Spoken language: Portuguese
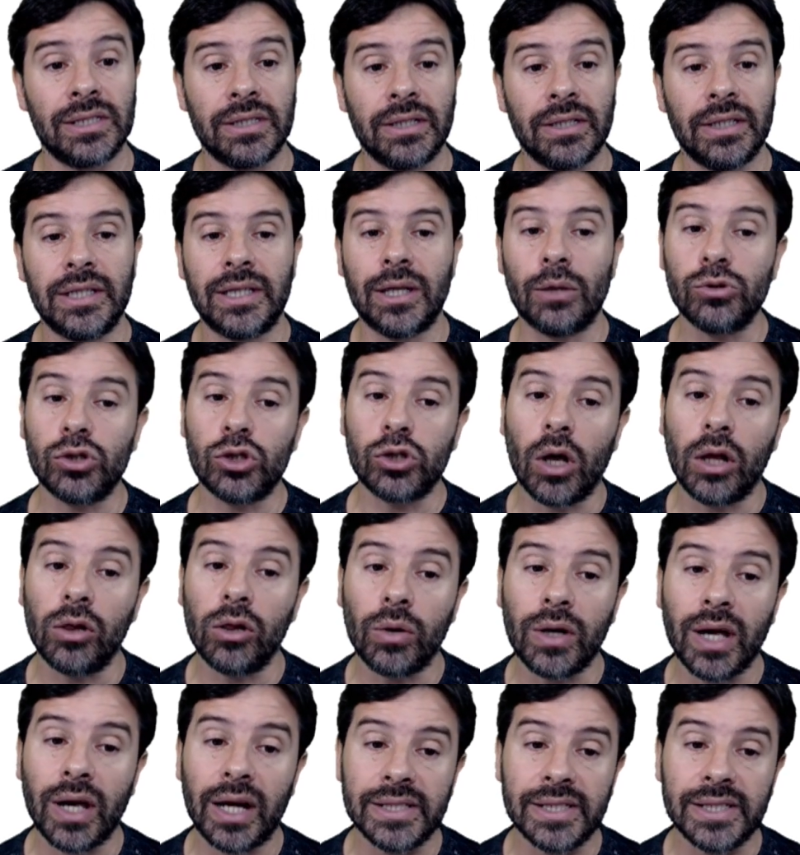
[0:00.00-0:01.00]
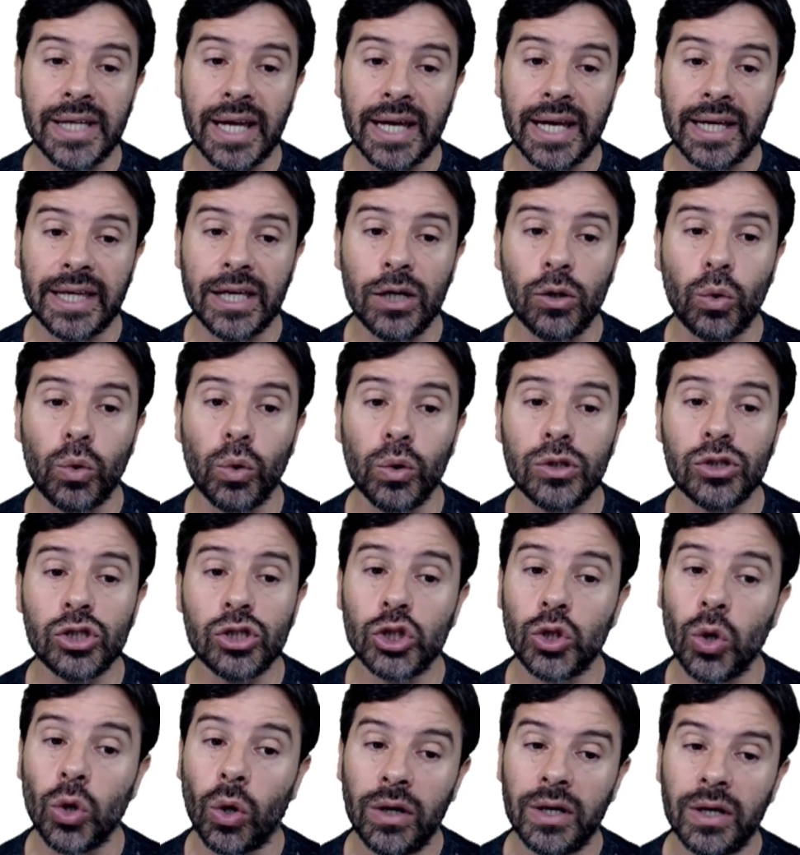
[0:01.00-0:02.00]
Então só localizei aqui
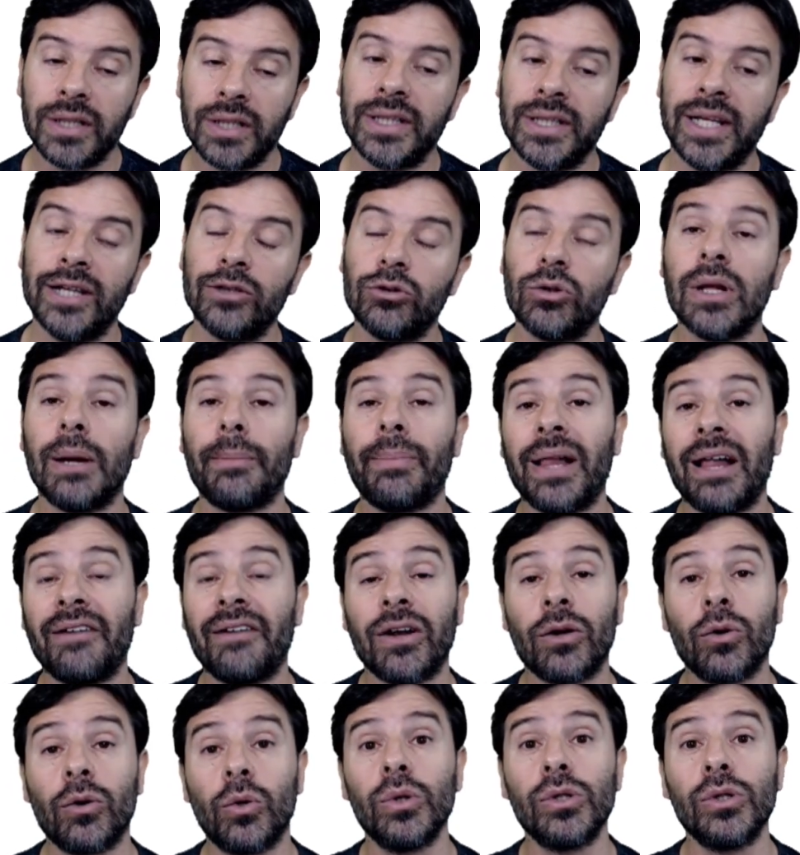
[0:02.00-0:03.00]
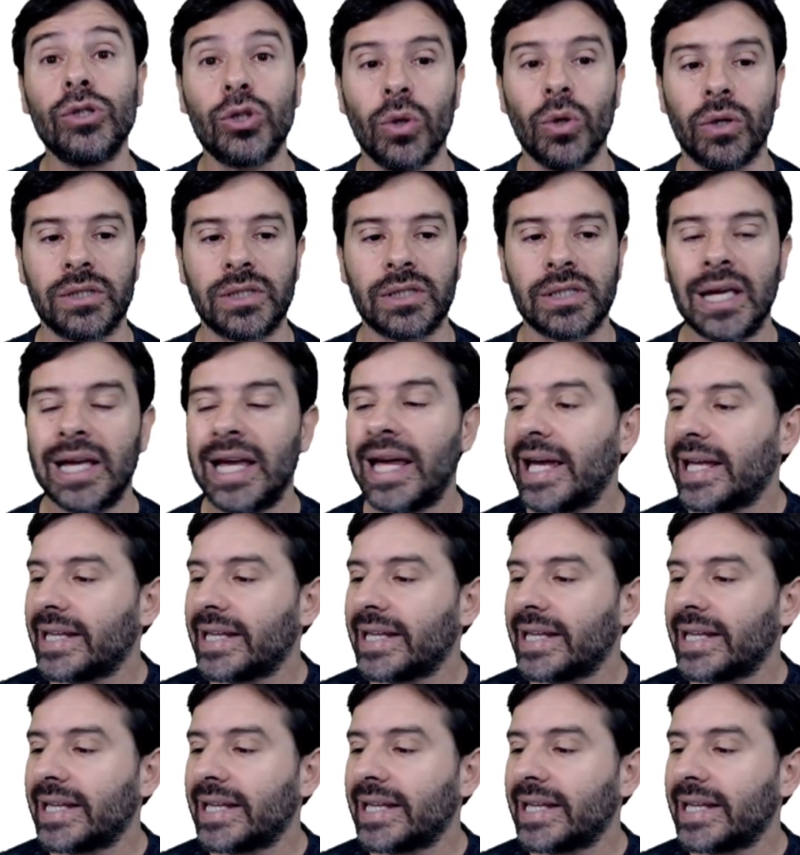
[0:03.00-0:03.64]
curso dentro da palavra cursos.